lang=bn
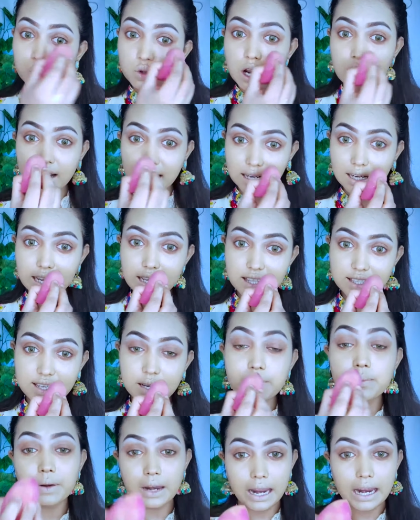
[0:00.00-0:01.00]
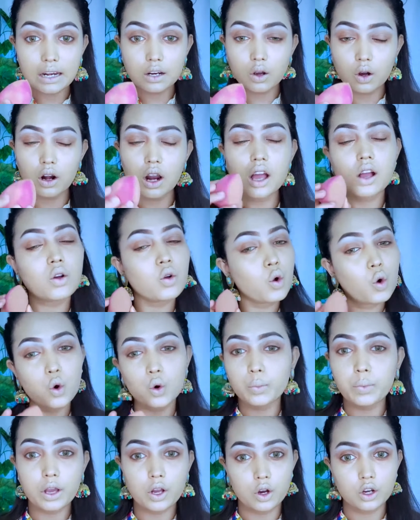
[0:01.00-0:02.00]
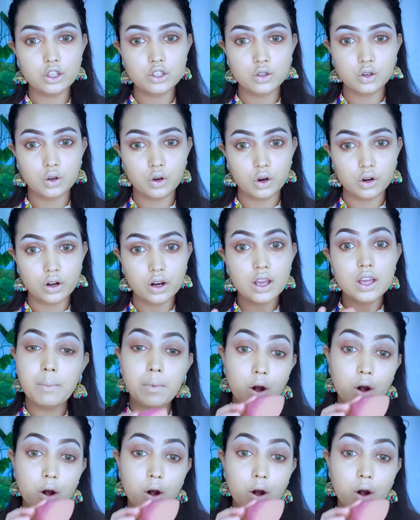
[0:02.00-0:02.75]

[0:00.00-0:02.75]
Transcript: কোনাকান ইচ্ছা ব্লেন্ড করা খুবই কষ্টকর